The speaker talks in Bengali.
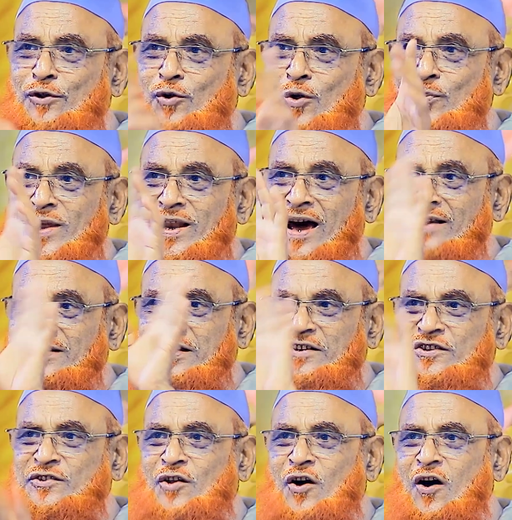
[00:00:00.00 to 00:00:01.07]
তো নবীর হাদিস
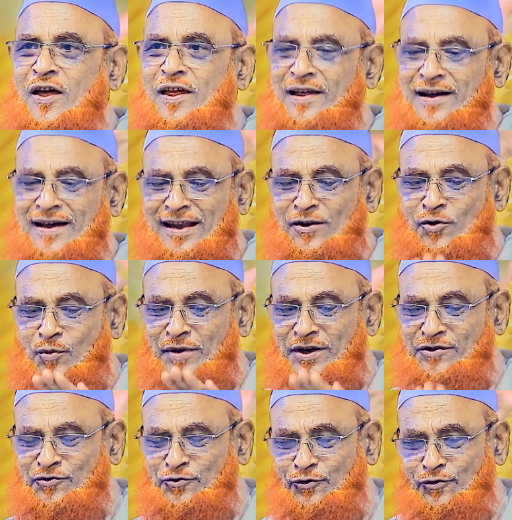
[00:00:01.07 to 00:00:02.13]
নয় এখানে নবীর
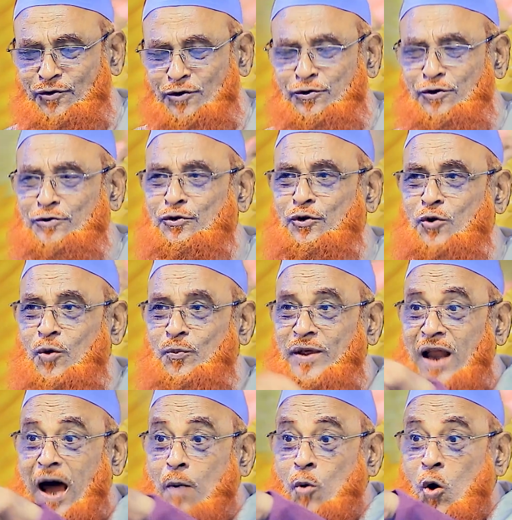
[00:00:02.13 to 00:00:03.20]
সুন্নতর তো
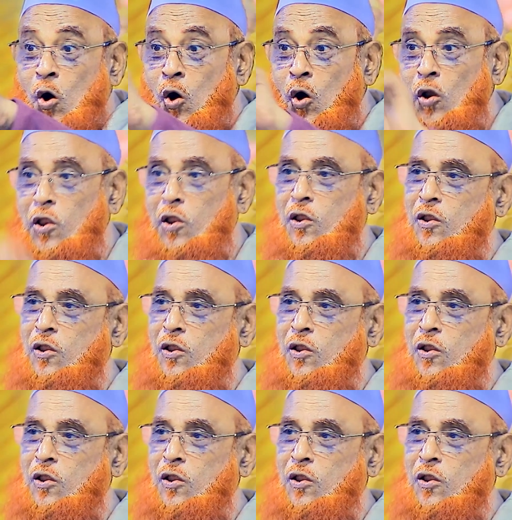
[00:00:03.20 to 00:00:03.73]
নবীর আমল